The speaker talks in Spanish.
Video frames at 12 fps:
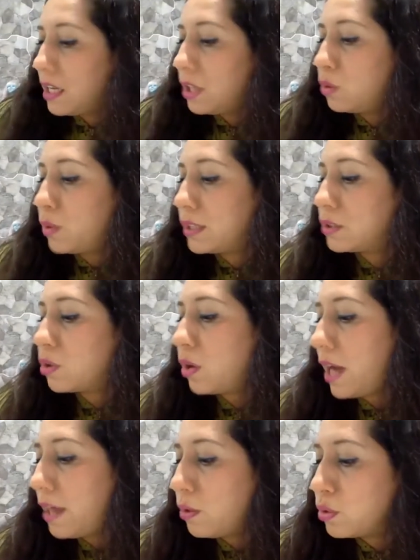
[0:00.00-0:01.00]
nuestro
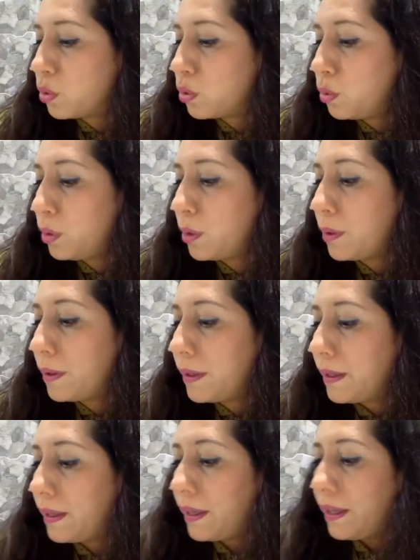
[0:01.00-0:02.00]
lado oscuro.
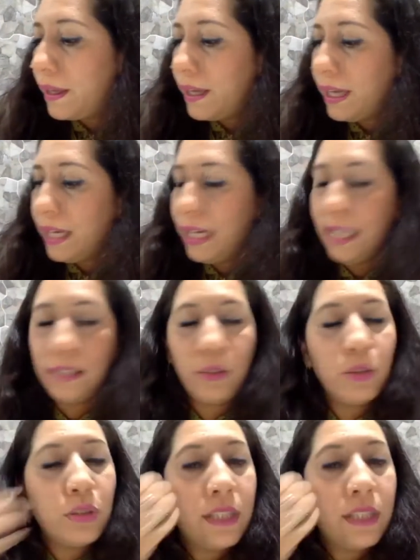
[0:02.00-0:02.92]
Estos